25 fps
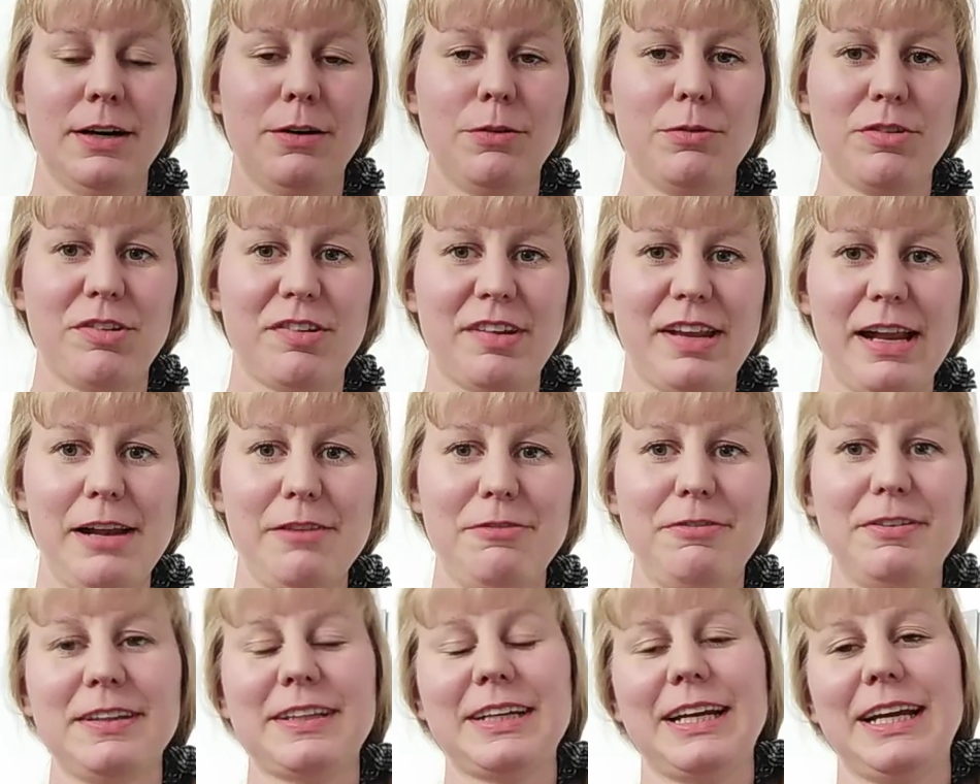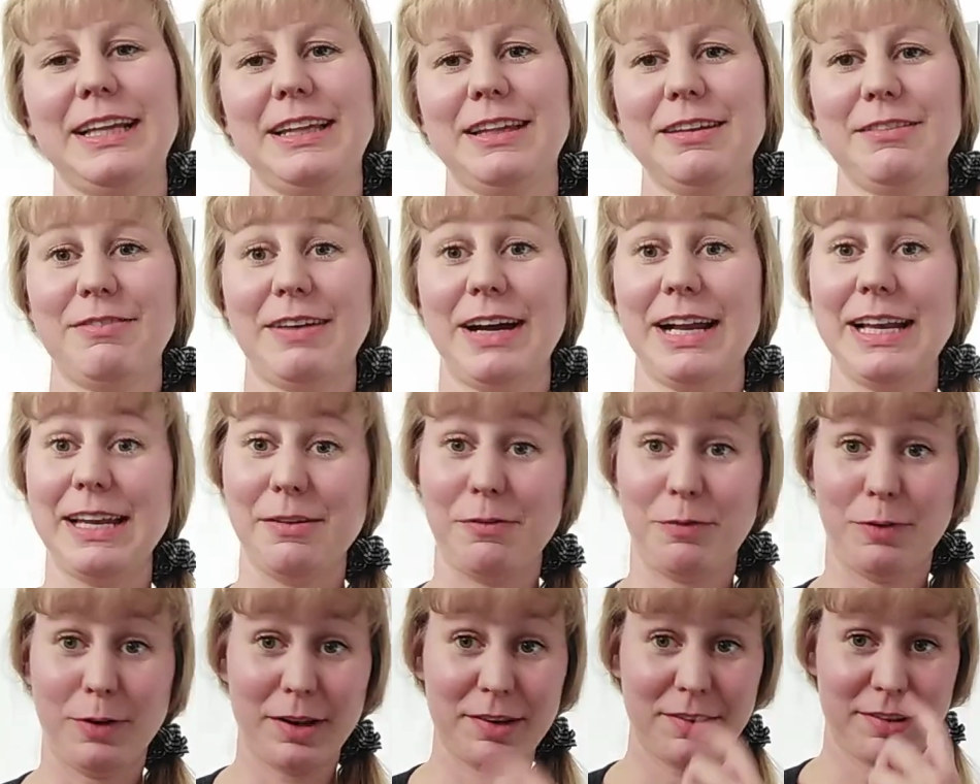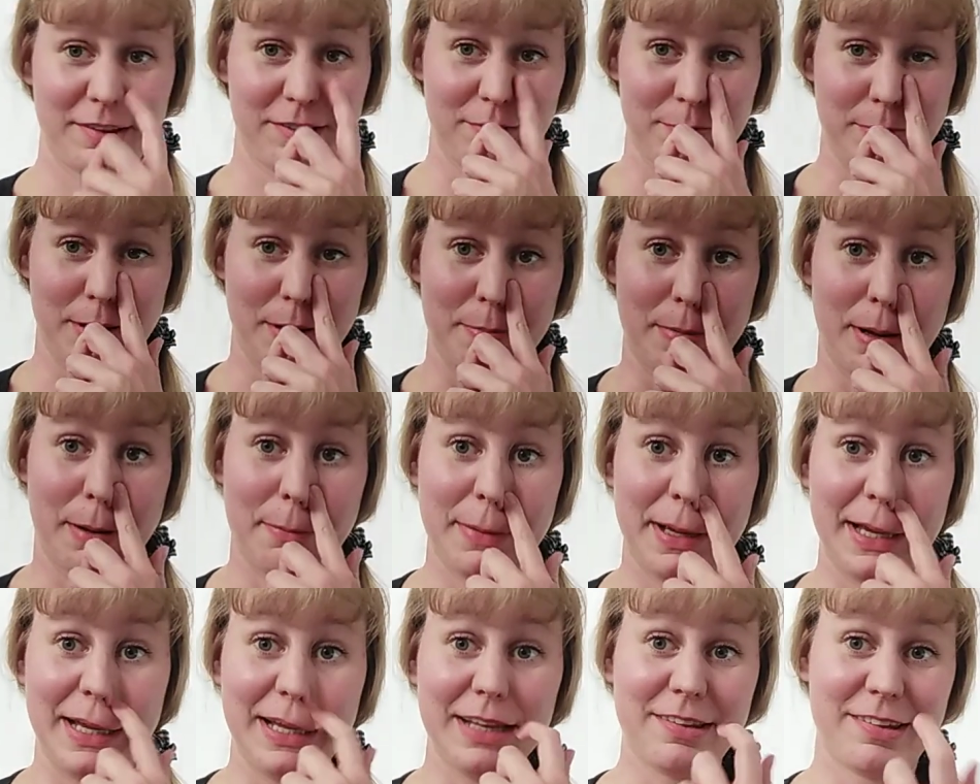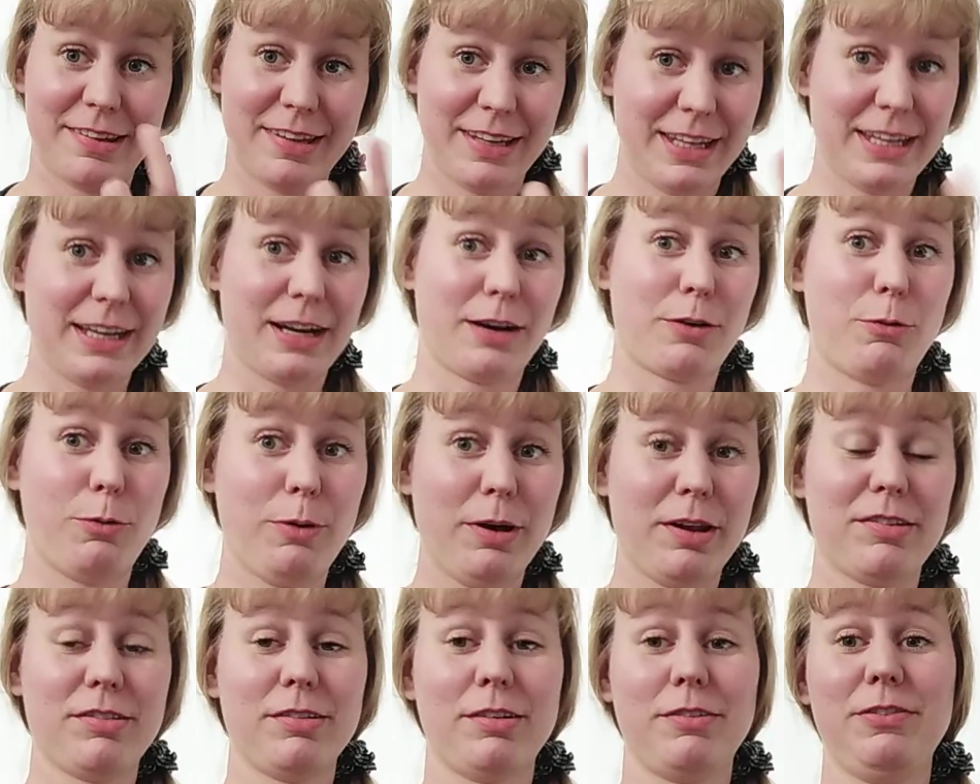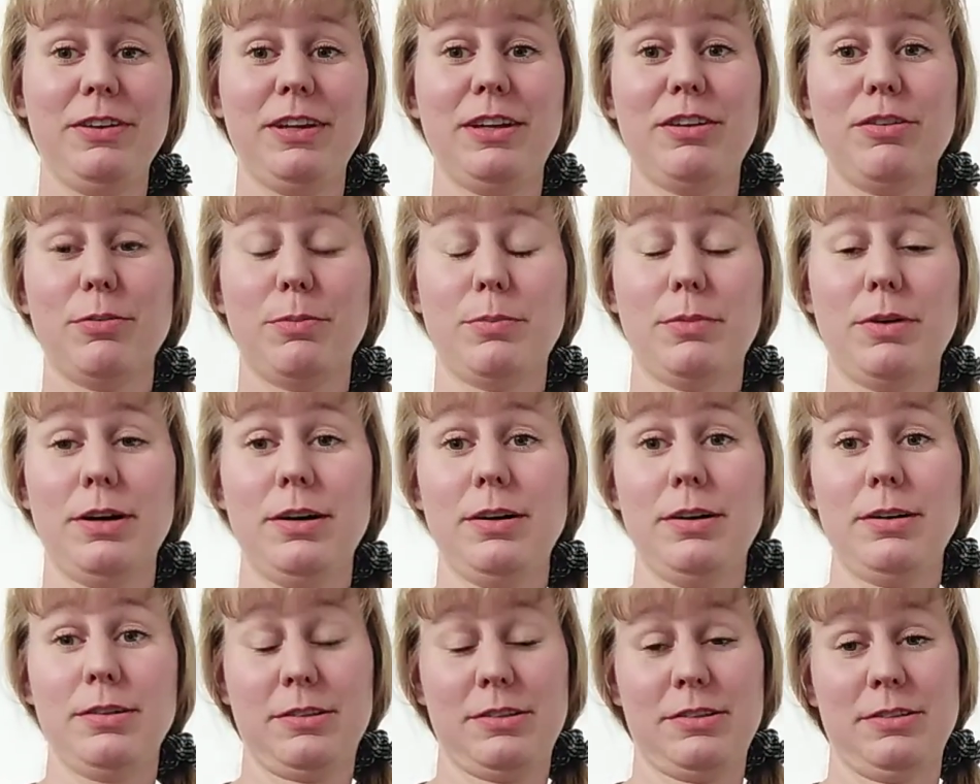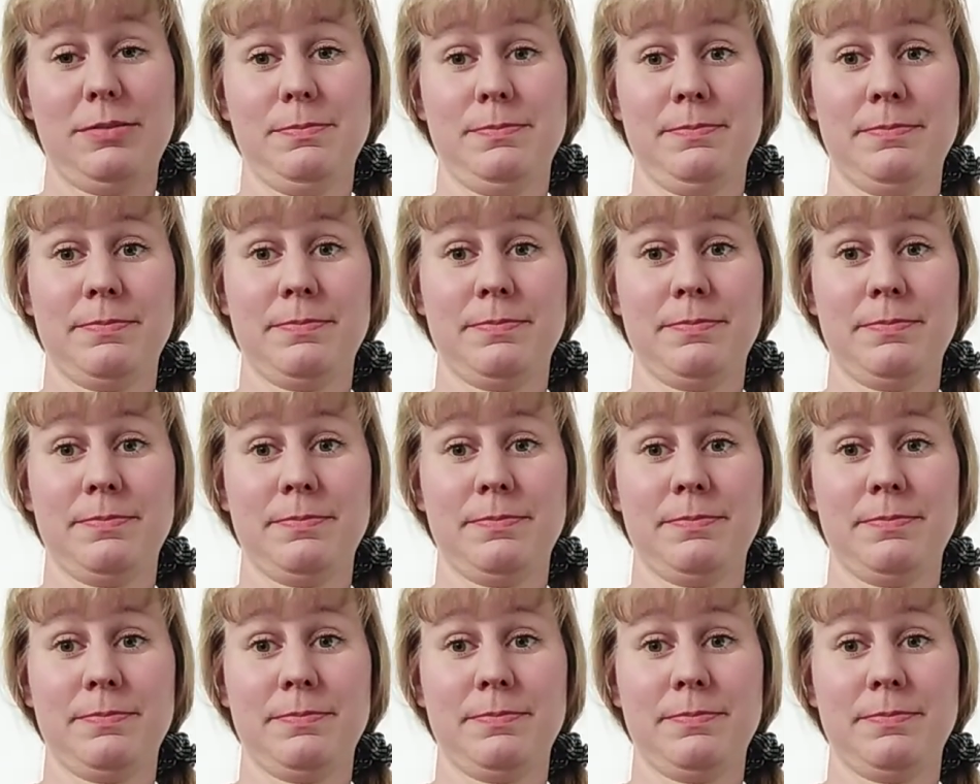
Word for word: Und stellvertretend, weil ich weiß, dass meine Mama jetzt sicher kein so ein Video macht,